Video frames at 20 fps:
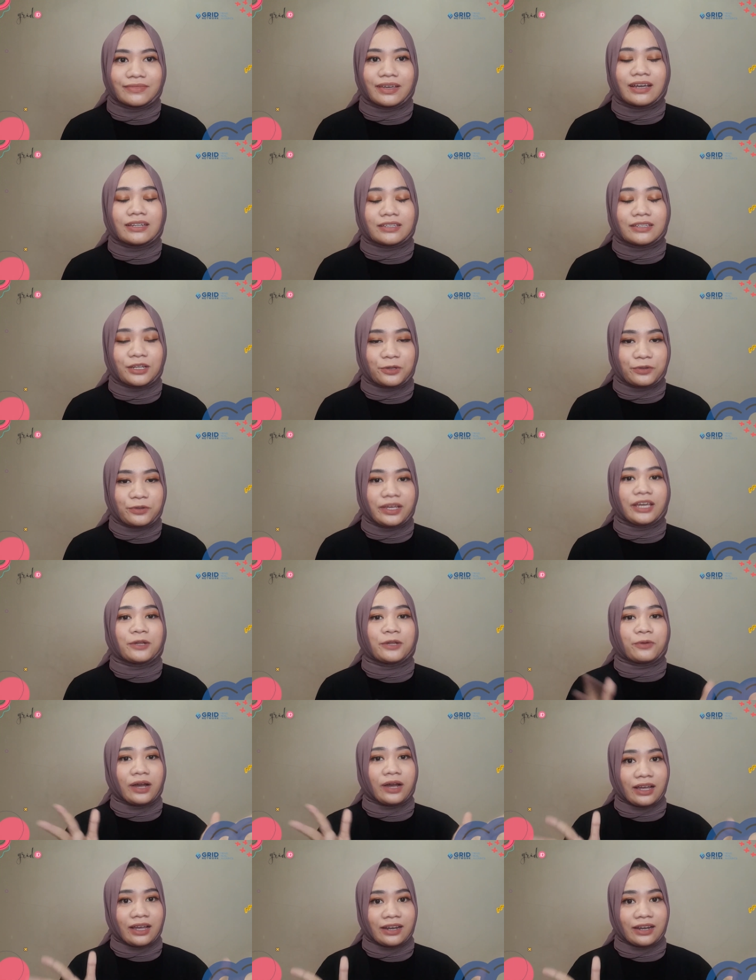Tentunya
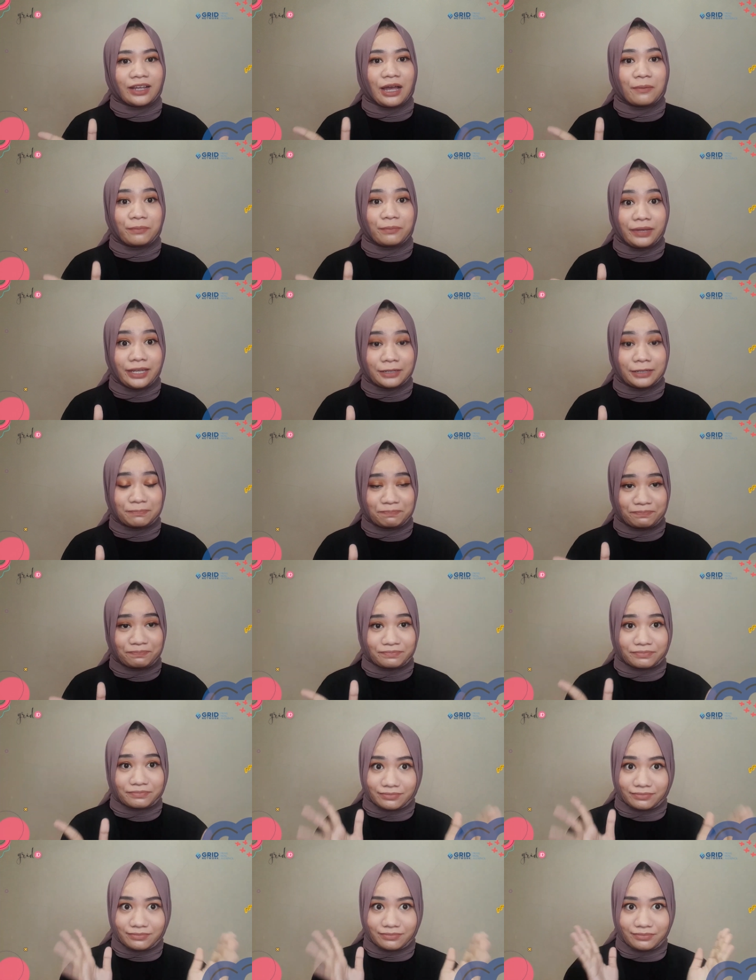itu akan kami
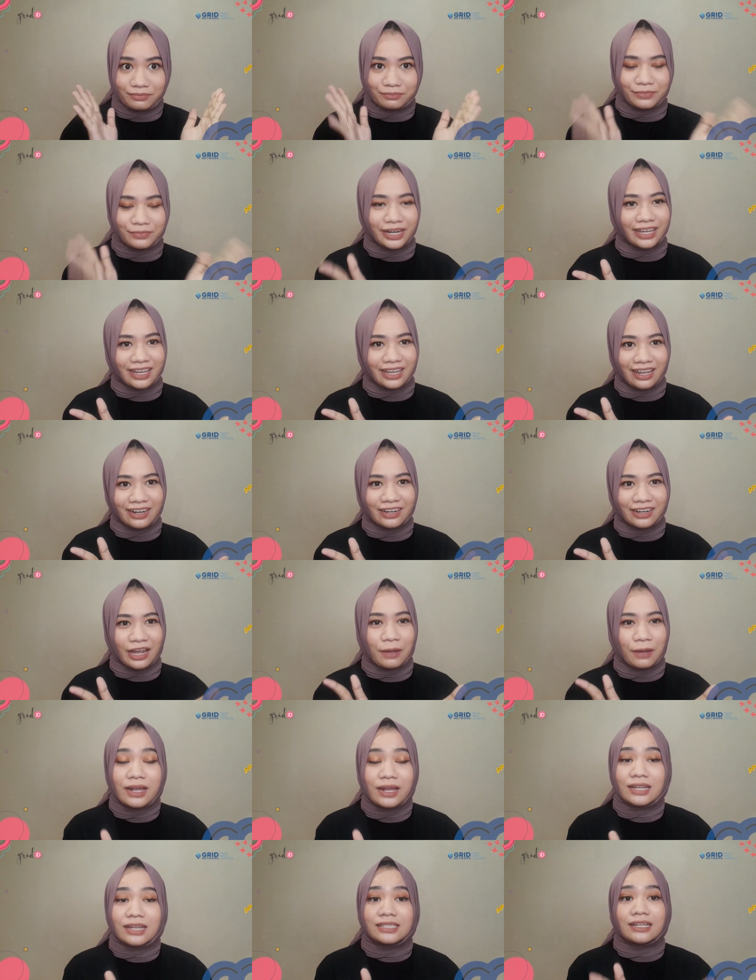berikan
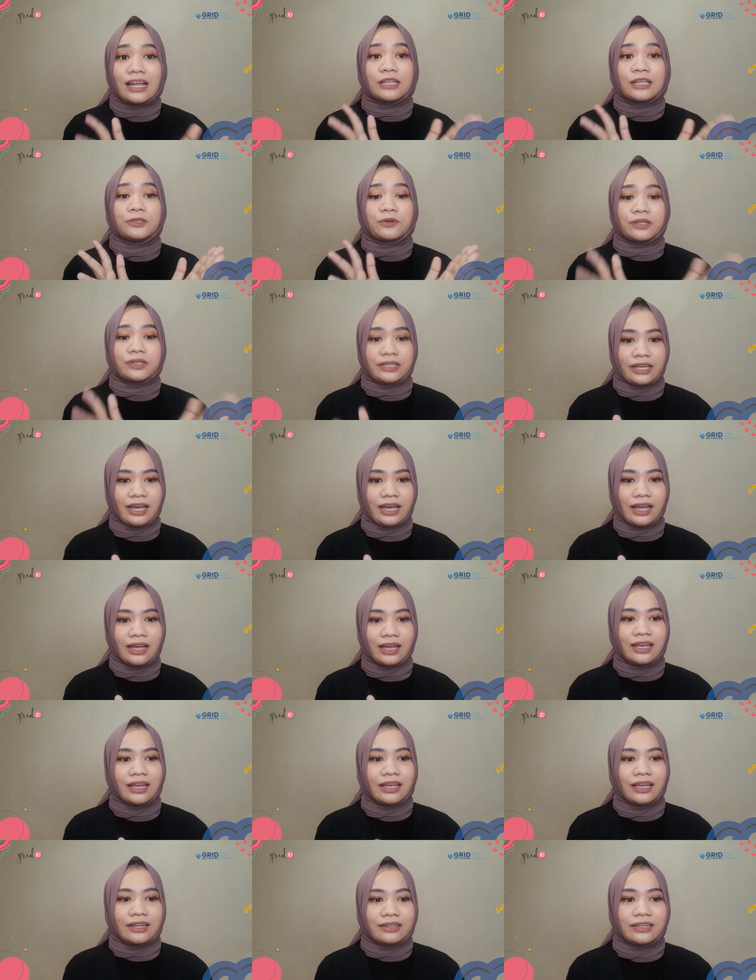kabar selanjutnya
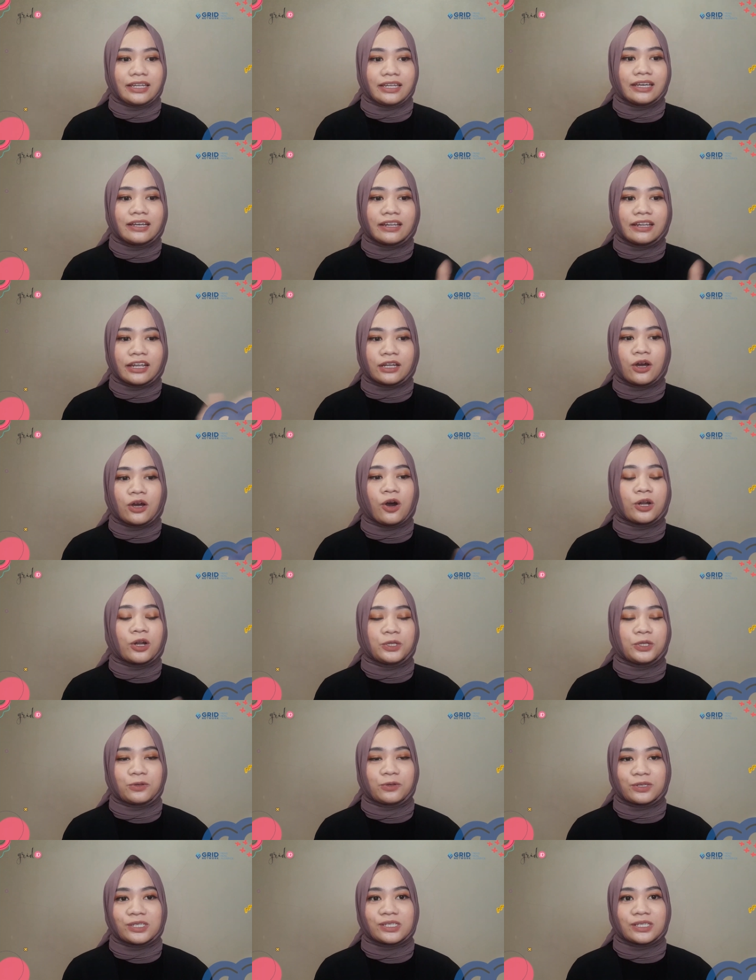di Great Hot
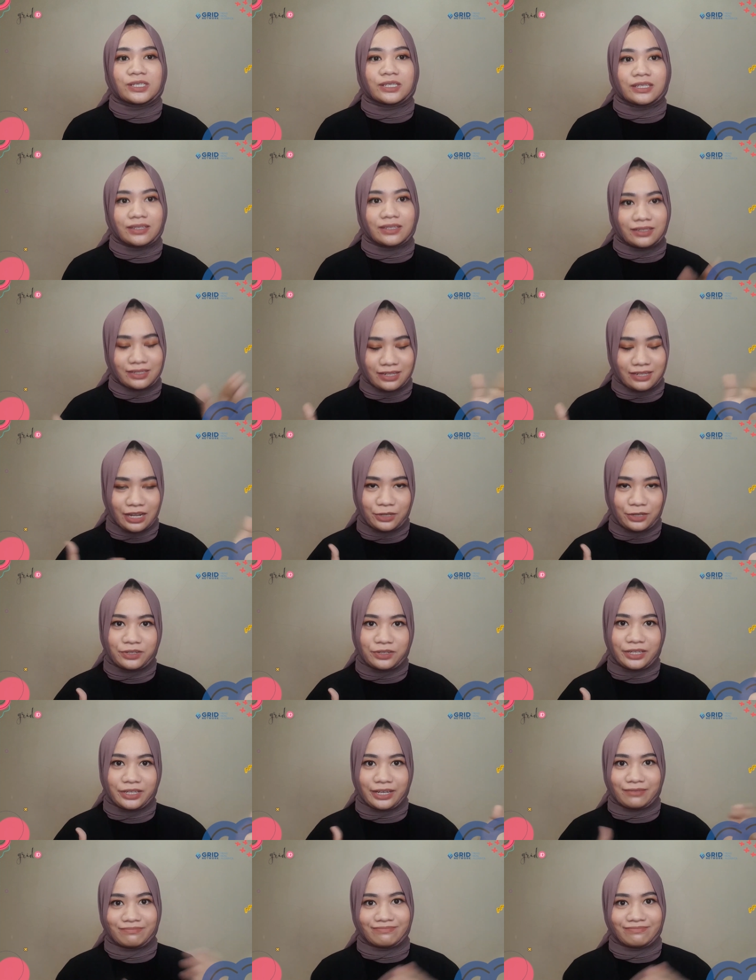News
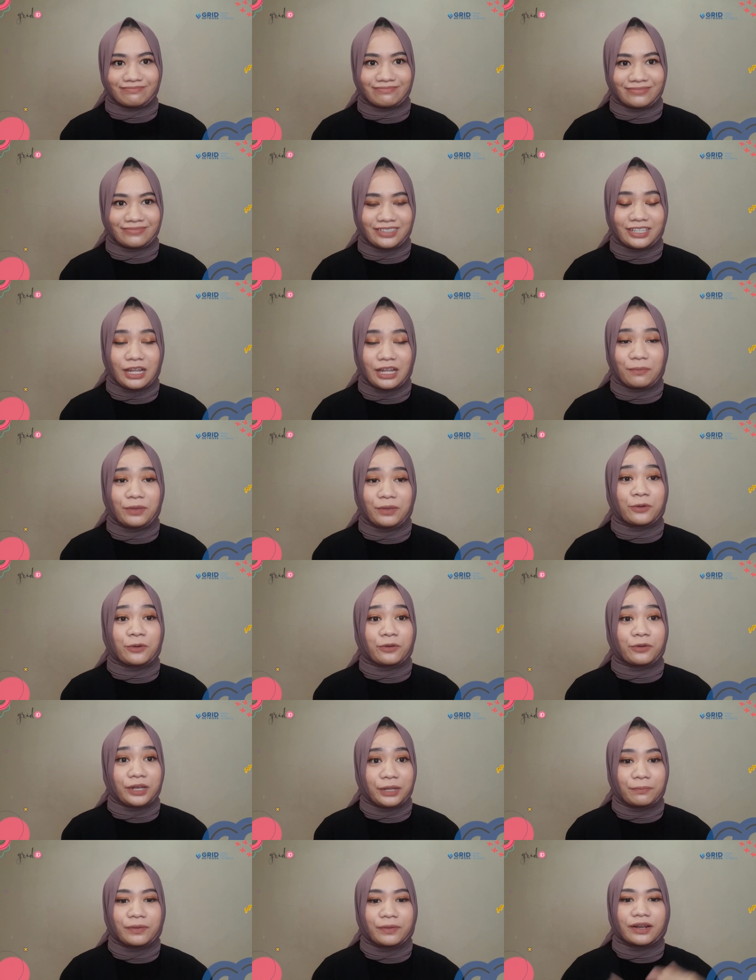selanjutnya. Tetap
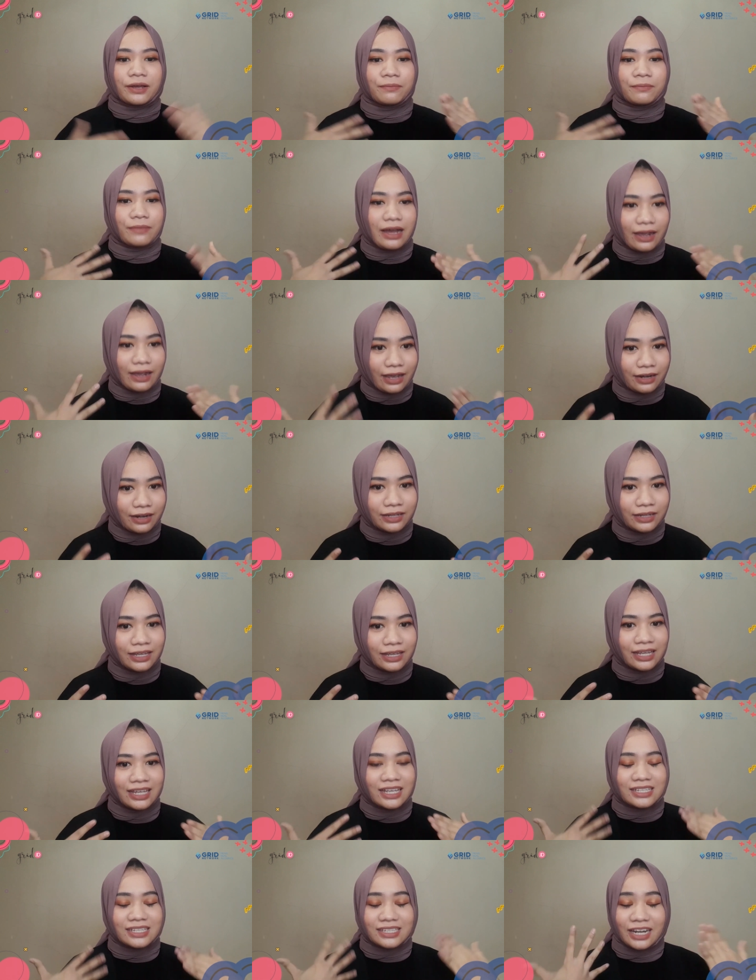ikuti perkembangan
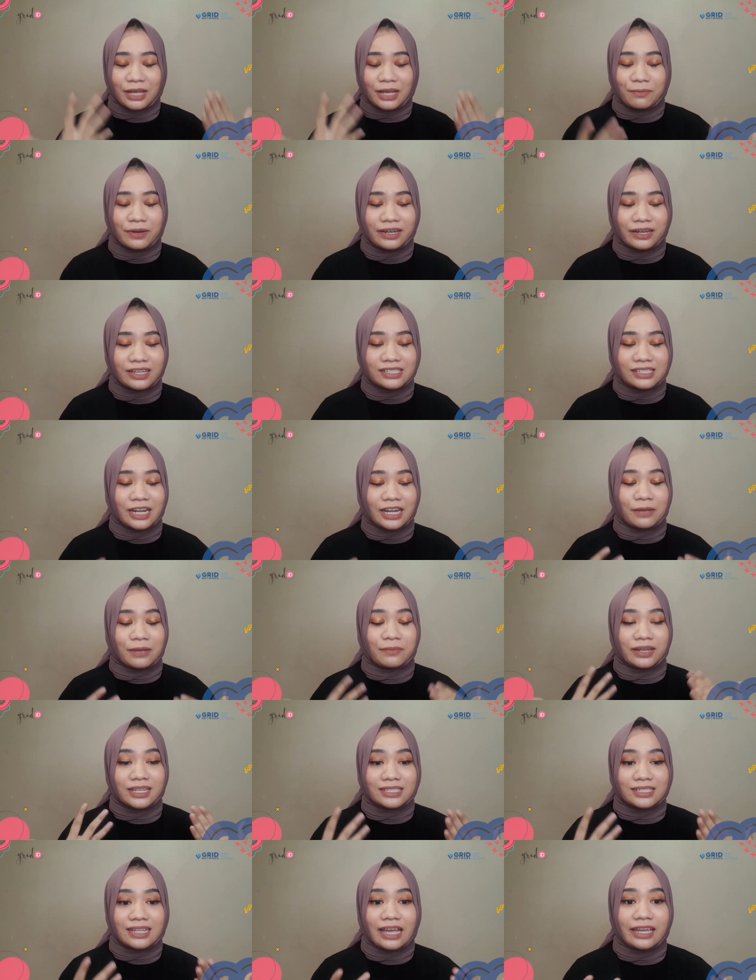
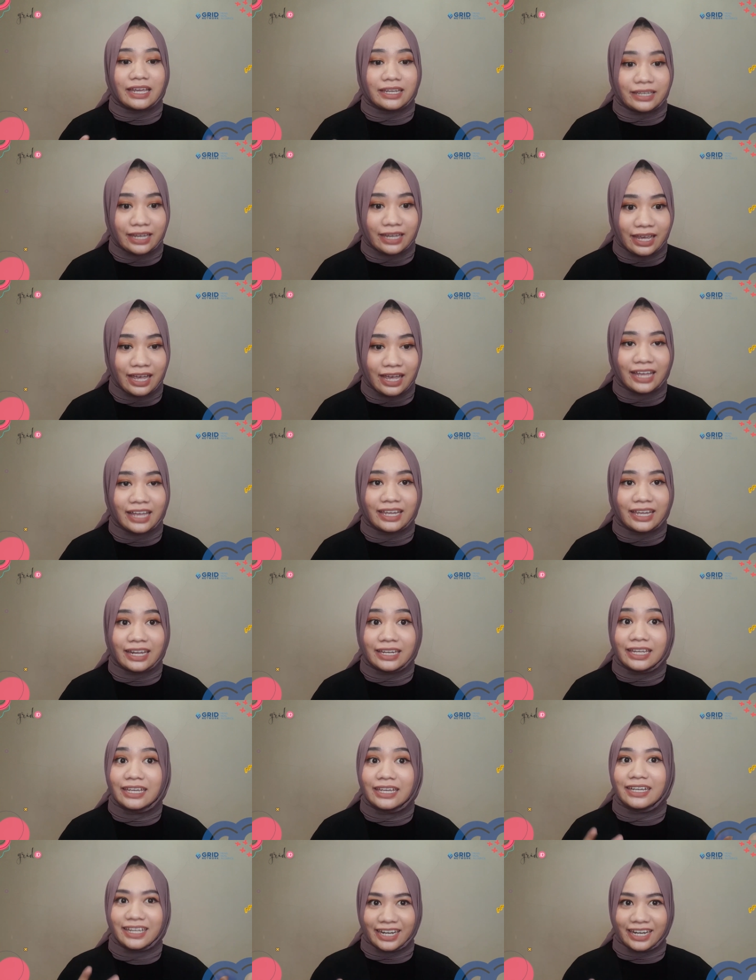selebritis-selebritis lainnya hanya
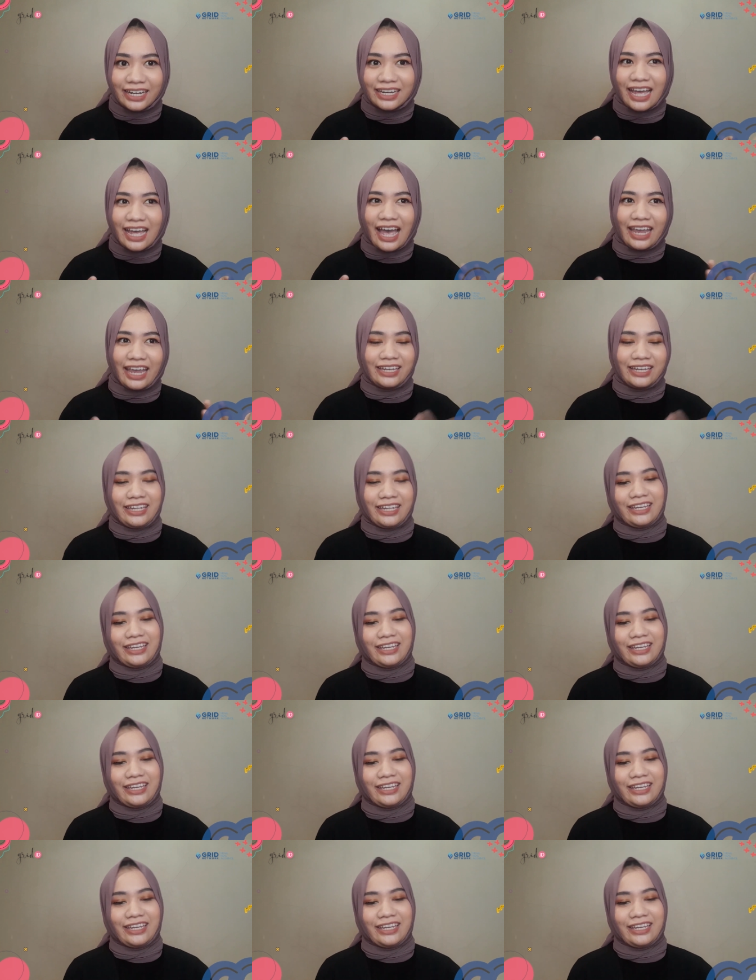di Great ID.